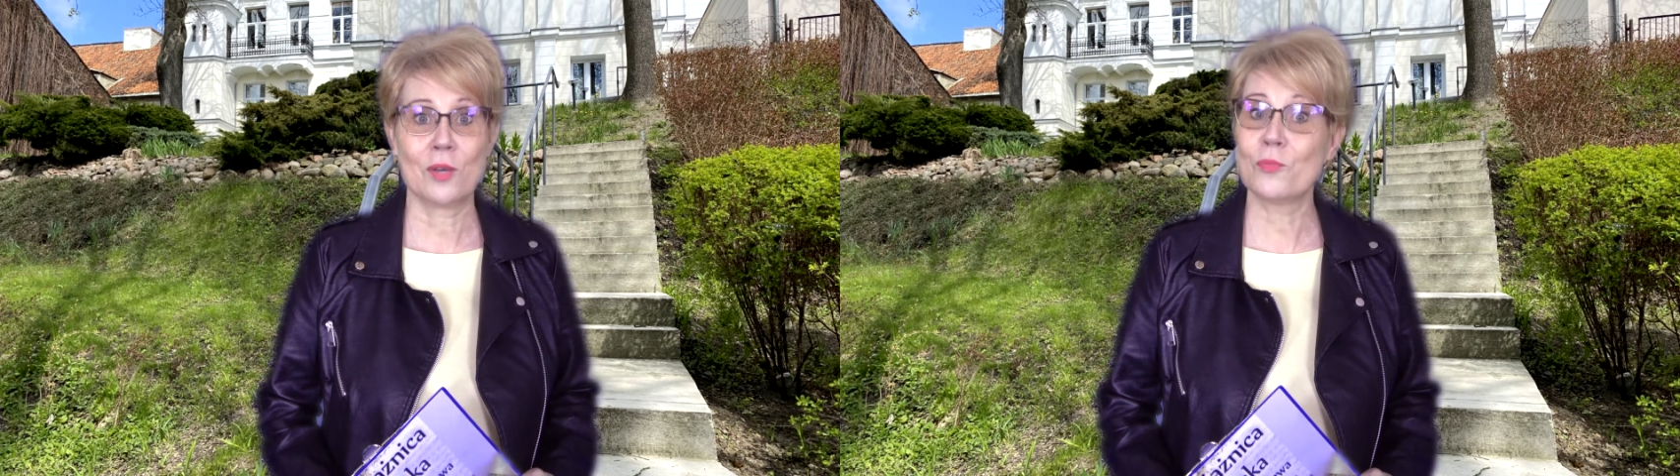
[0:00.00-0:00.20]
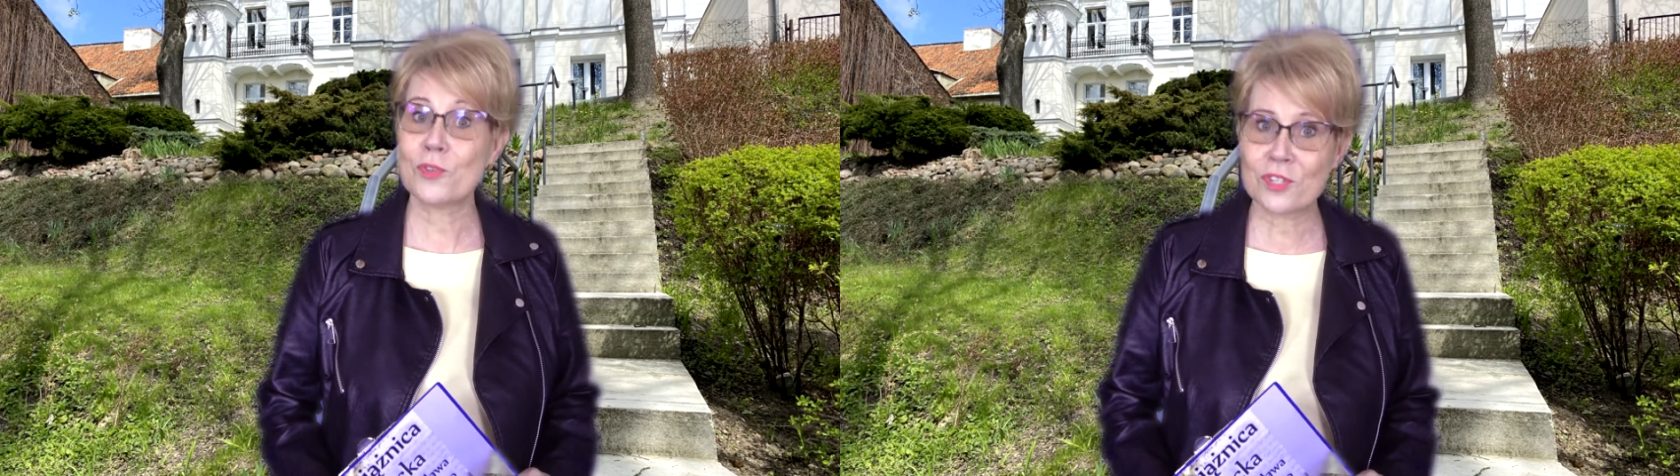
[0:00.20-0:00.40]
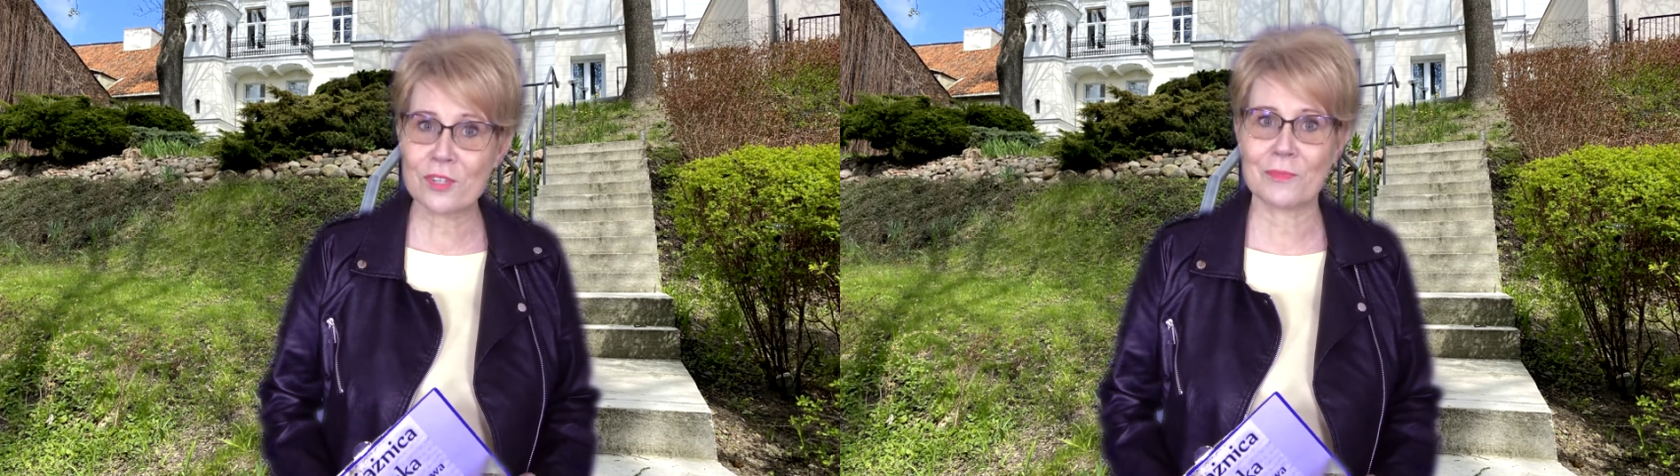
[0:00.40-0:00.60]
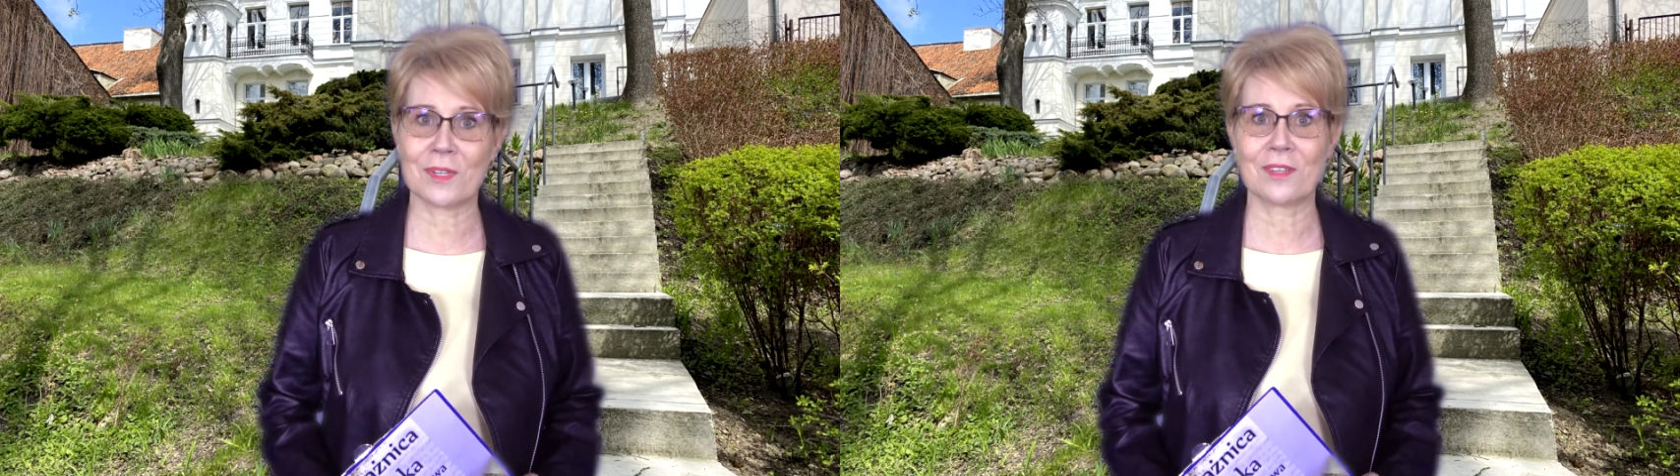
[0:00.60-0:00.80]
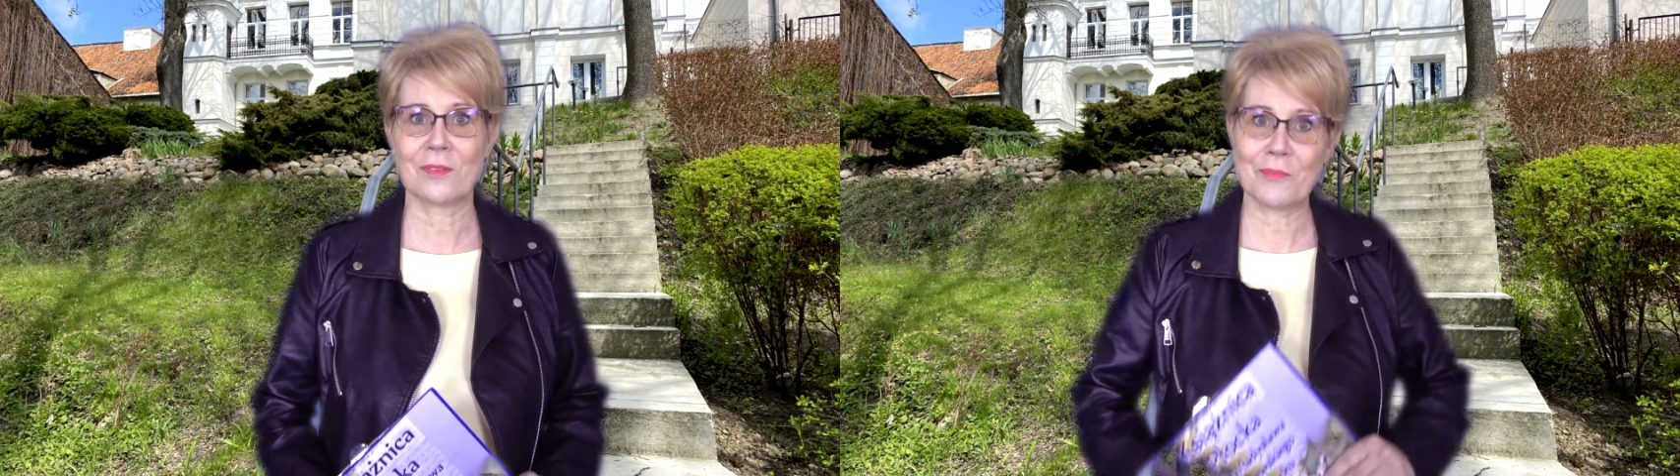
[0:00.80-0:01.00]

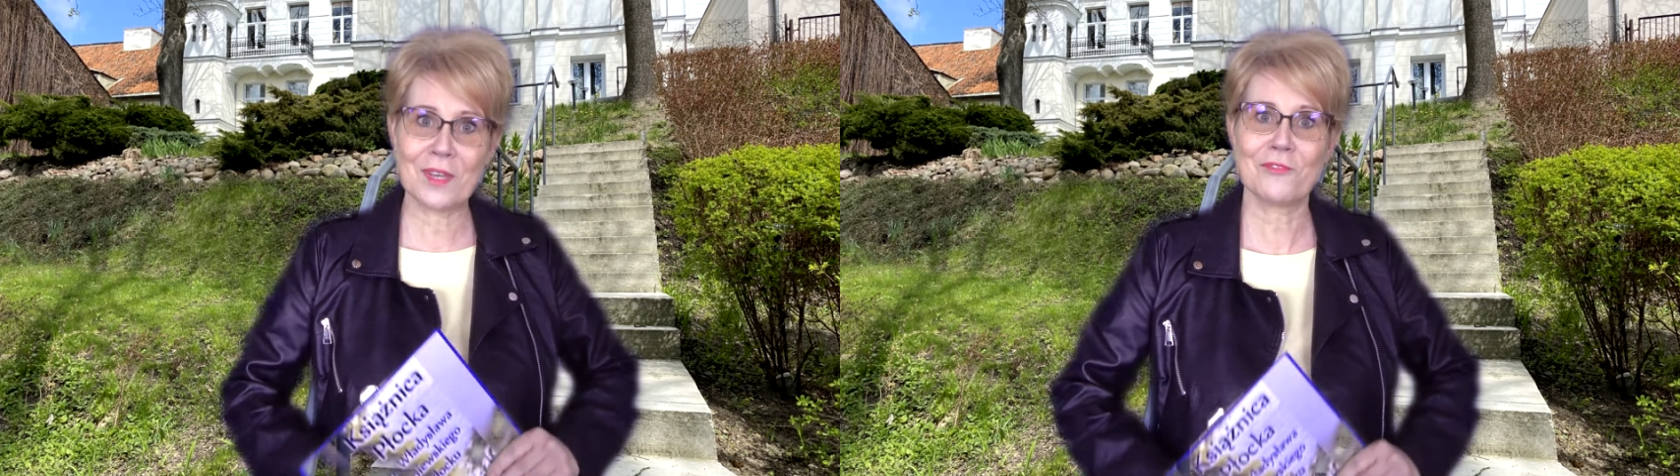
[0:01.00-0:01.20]
Musimy, my